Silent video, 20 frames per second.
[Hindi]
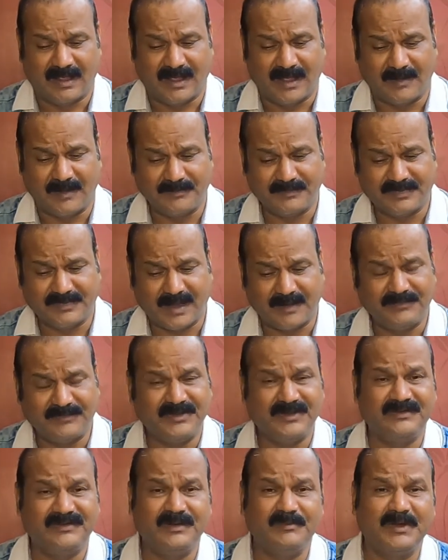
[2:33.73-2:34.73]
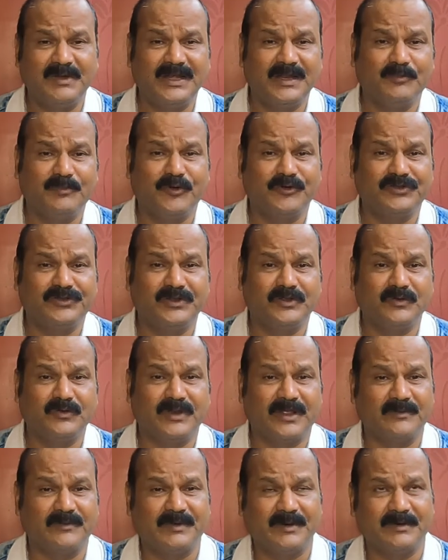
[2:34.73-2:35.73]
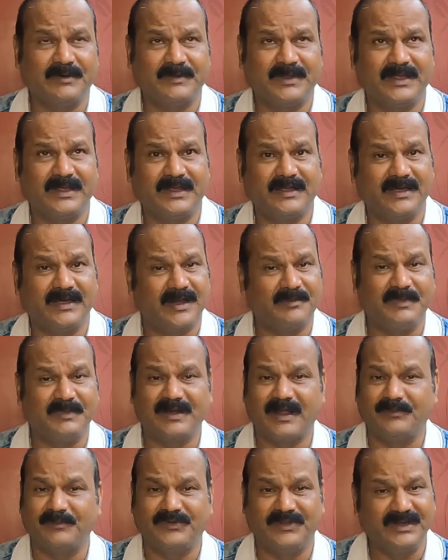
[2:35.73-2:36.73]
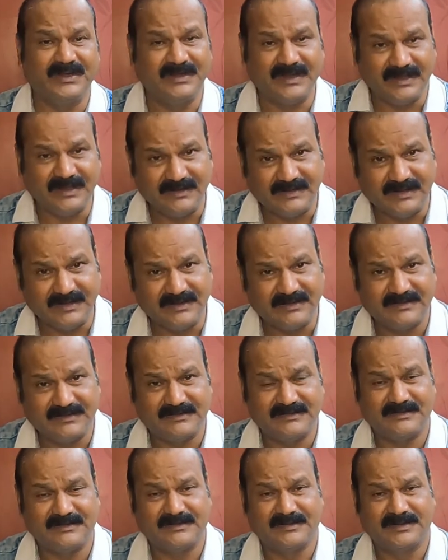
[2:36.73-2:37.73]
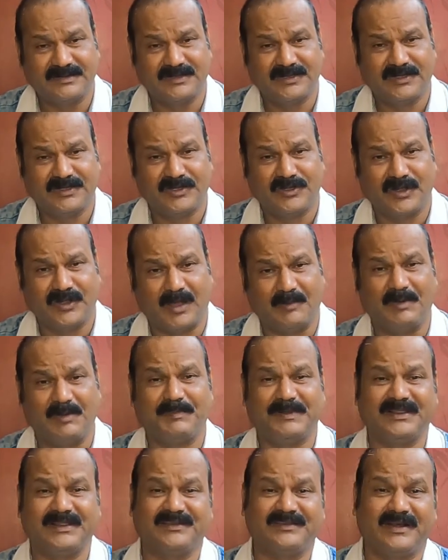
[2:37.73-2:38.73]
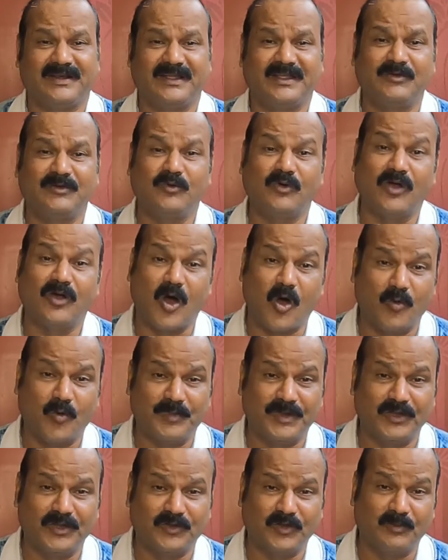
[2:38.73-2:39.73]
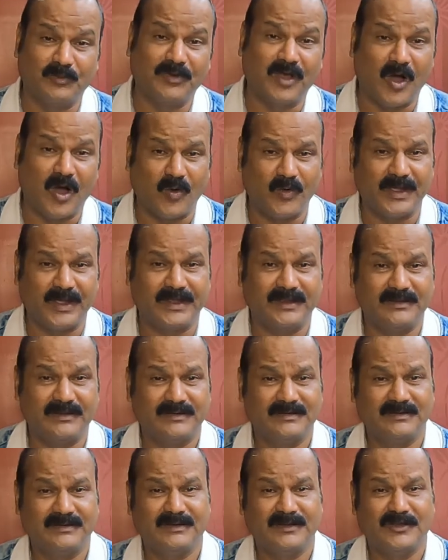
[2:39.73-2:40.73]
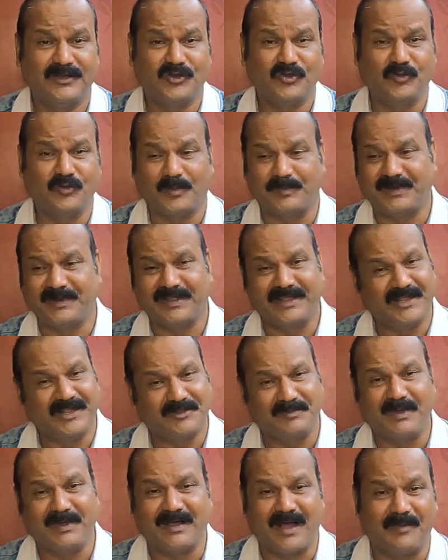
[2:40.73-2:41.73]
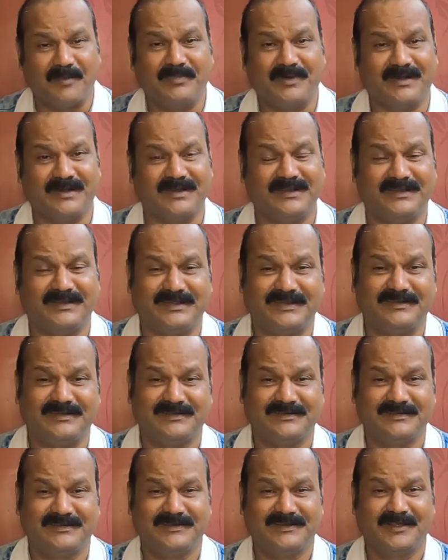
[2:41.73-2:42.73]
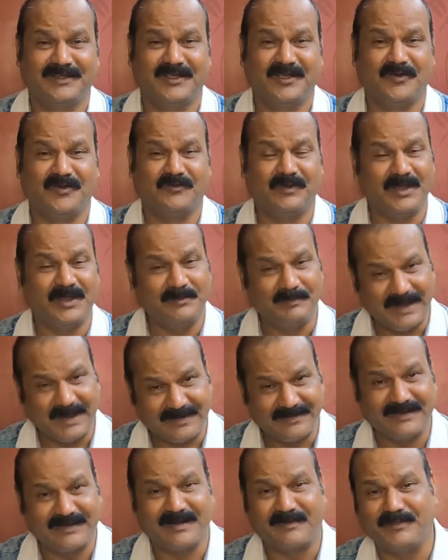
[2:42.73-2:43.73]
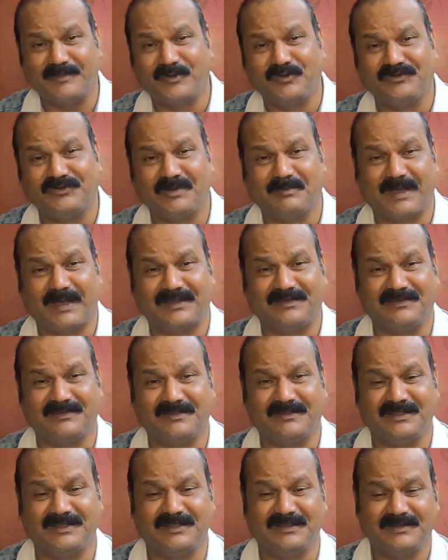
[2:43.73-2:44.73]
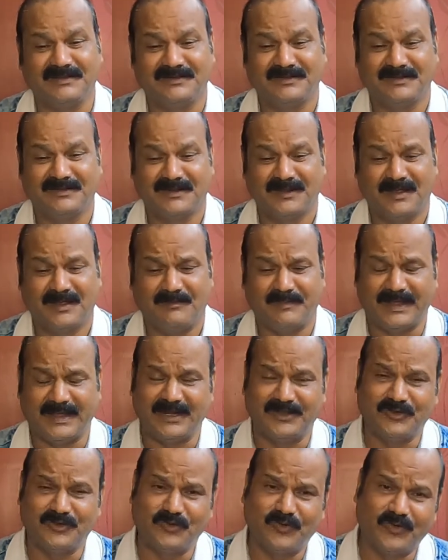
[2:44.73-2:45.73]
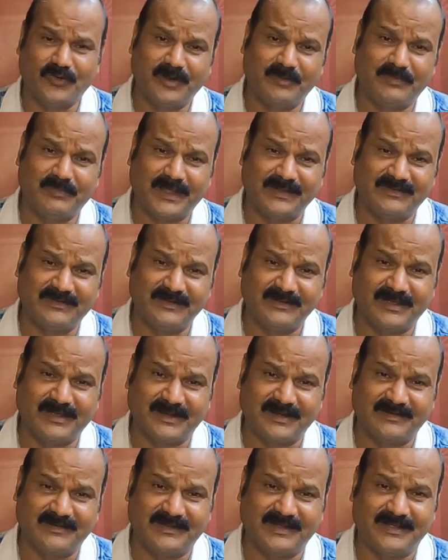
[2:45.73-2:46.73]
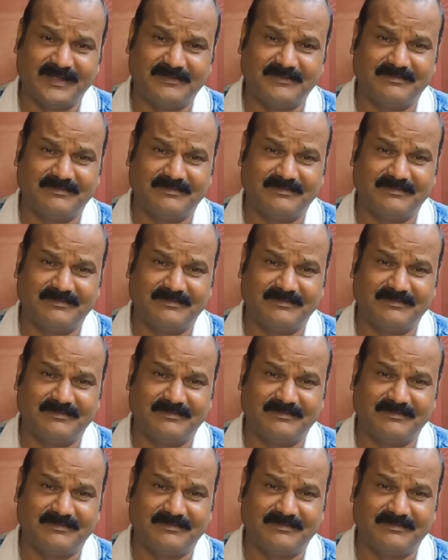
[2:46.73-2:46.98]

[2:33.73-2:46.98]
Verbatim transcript: हम रामसिरी से मिलने पहुंचे तो नरवर के घर में रामसिरी नहीं थी हमें पता चला कि वो गांव में तो हम गांव गए तो अपने खेत में काम कर रही थी वहीं बैठकर हमने उनसे बातचीत की पहले तो उन्होंने बातचीत करने से